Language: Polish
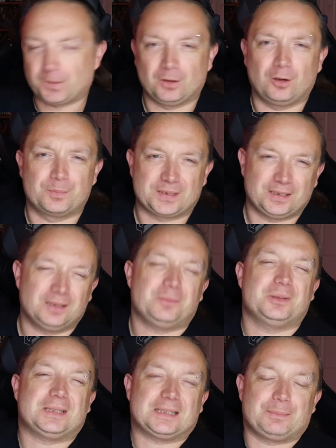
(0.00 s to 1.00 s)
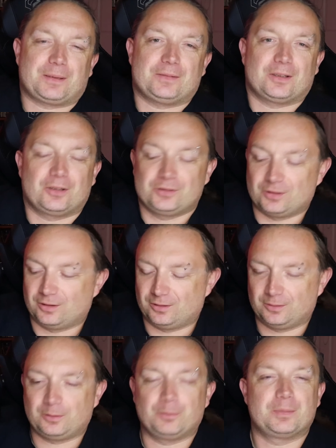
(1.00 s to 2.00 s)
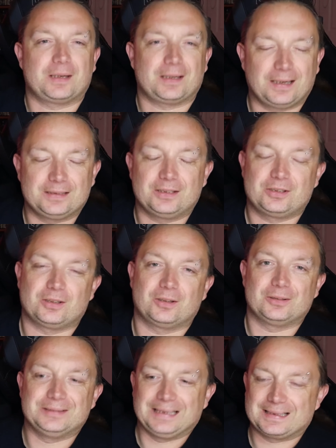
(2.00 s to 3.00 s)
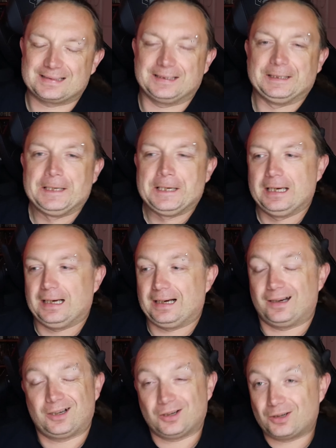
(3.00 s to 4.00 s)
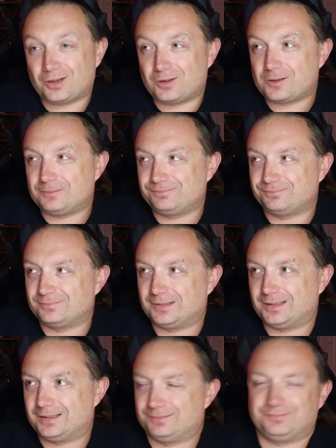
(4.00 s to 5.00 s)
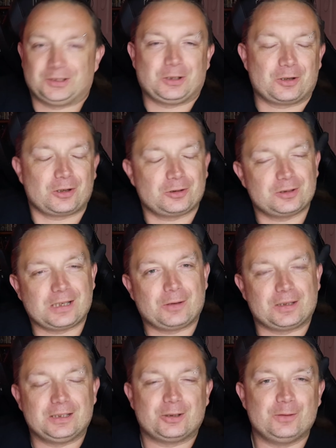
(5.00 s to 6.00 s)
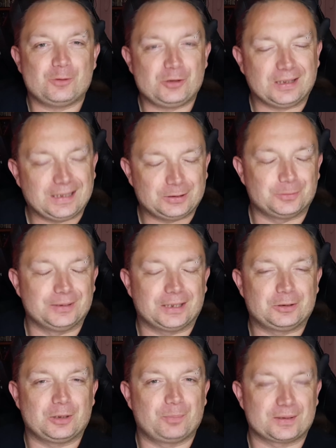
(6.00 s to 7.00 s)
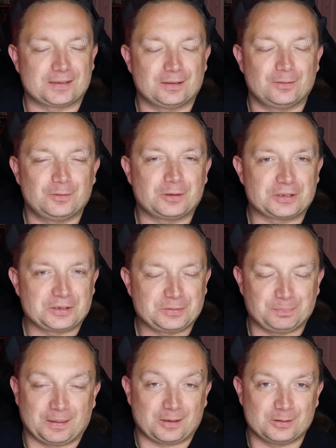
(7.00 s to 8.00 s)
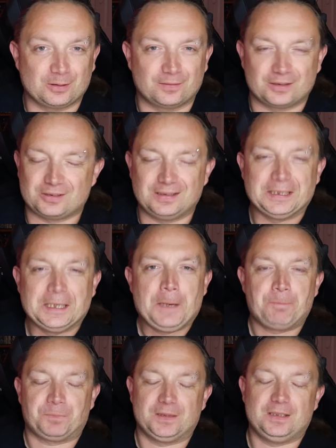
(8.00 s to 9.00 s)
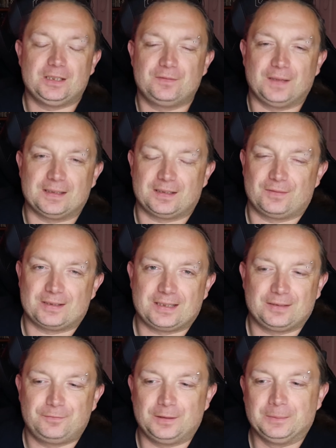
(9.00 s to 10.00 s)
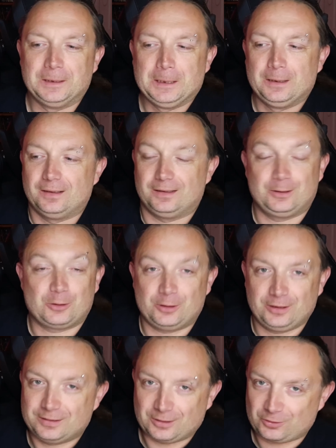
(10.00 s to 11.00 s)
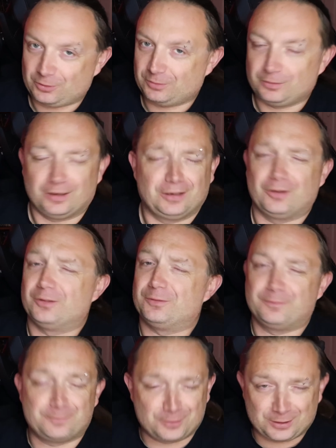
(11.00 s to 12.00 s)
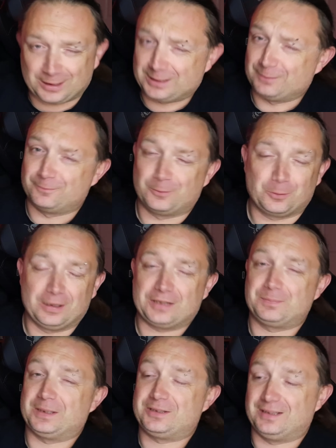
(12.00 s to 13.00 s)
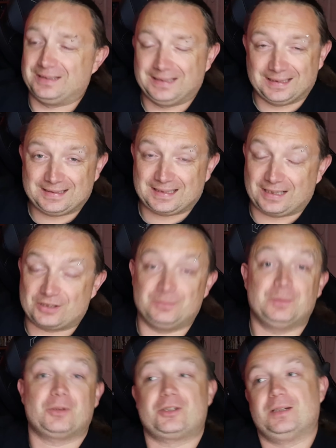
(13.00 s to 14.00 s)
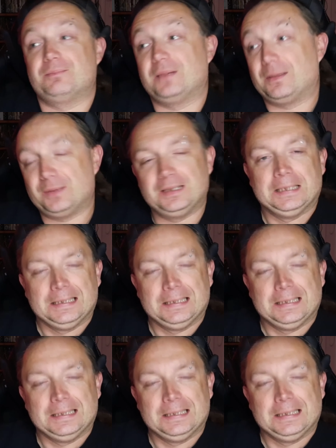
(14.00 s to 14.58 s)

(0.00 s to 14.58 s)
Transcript: o obsadę, no bo tak naprawdę chodzi o, o brechanie się, o jazdę, a horror, horror to jest akurat tylko i wyłącznie gatunek, który postanowiono sparodiować i nic więcej, więc ten film, jeżeli chcesz, nie, nie, on w żadnym w ogóle aspekcie nie straszy, mimo że mamy